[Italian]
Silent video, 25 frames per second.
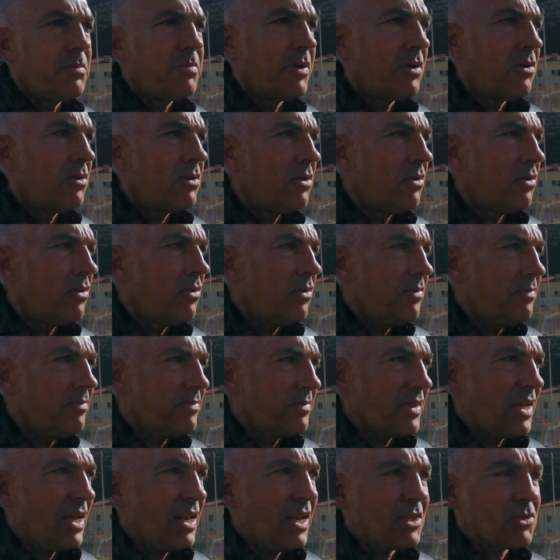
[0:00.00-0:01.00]
però io
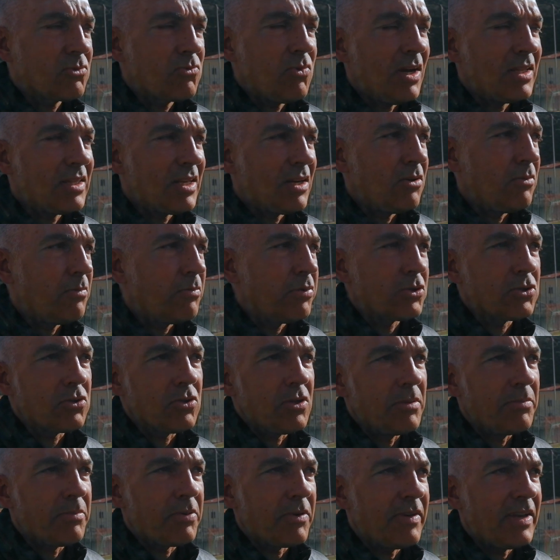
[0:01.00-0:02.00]
alla squadra non posso
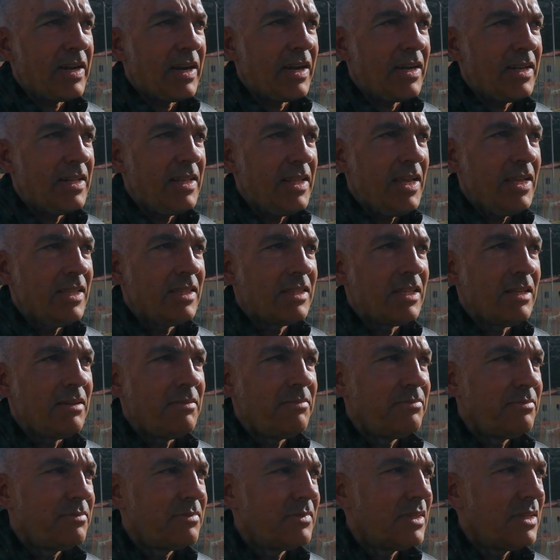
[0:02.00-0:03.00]
rimproverare niente,